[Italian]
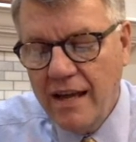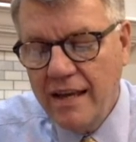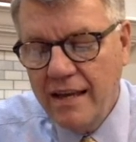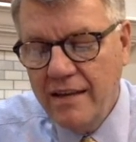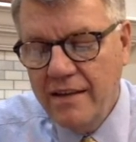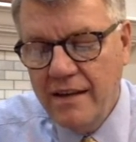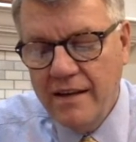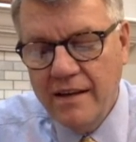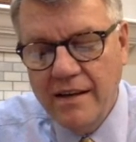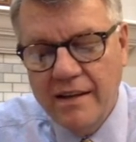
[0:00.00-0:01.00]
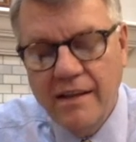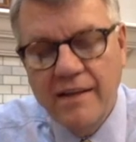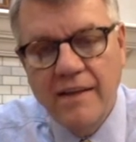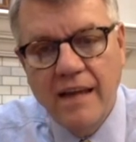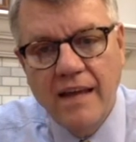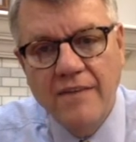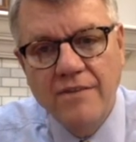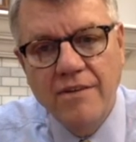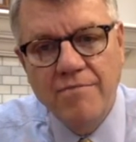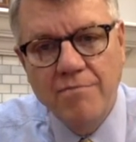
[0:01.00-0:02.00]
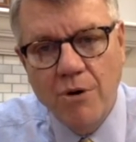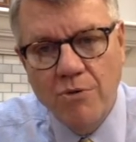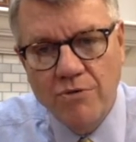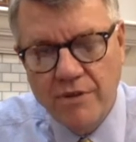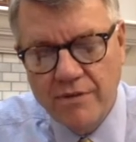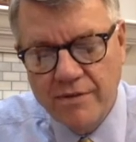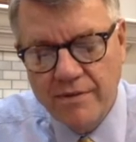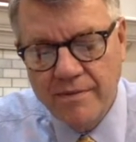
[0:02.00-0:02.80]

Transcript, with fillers: proprio come fece ai giorni di Mosè